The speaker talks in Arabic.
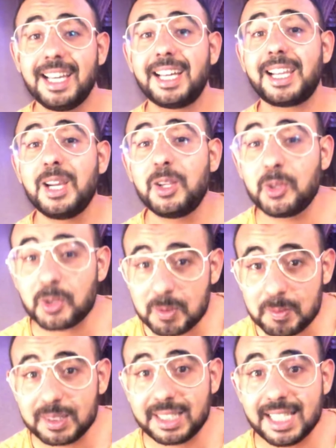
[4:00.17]
راه
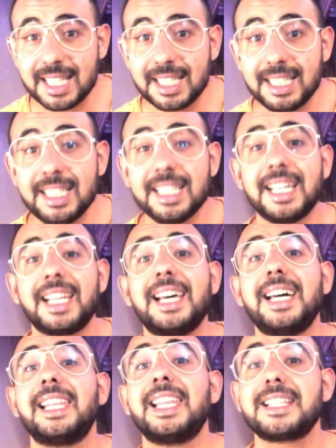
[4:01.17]
الام ديالي
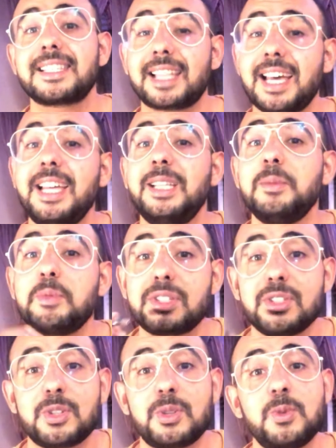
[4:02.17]
راه لاصقاني باش
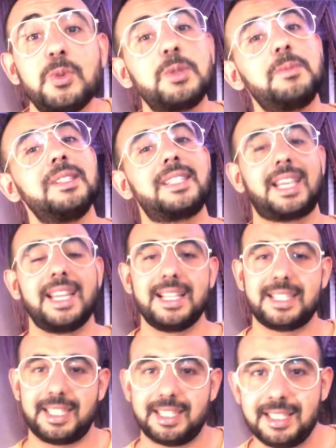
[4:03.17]
نتزوج بنت
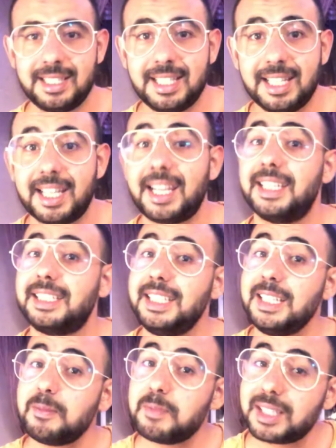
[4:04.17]
خالتي راه
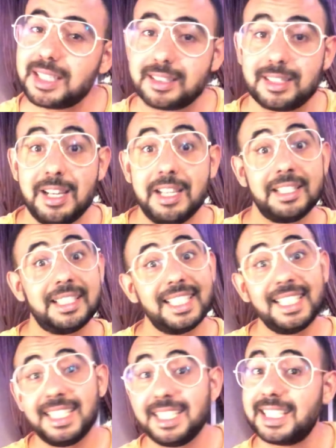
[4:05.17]
ديما كت قال
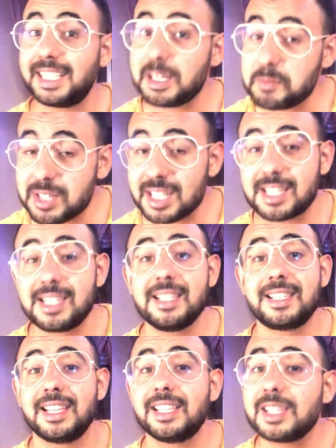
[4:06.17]
لي لا مشيتي
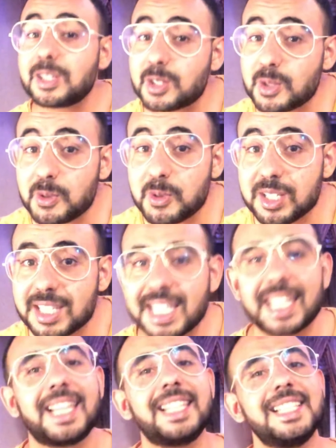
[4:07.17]
انت تتزوجتي
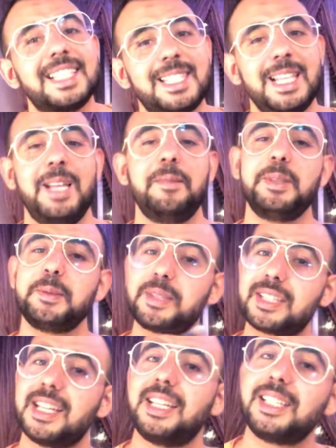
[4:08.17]
راه غادي تزعلني
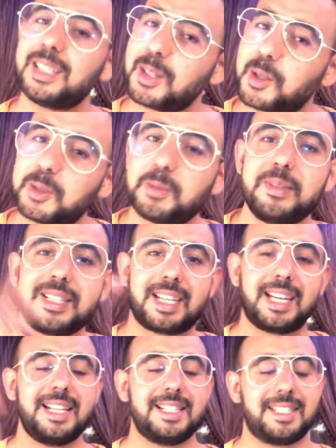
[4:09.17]
باش انا ناخذ بنت
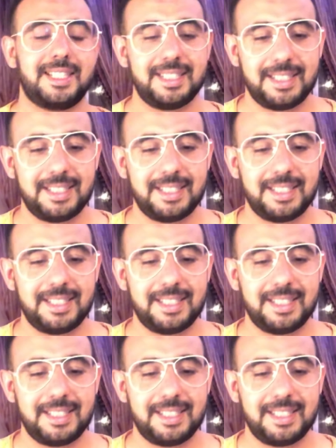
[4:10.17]
خالتي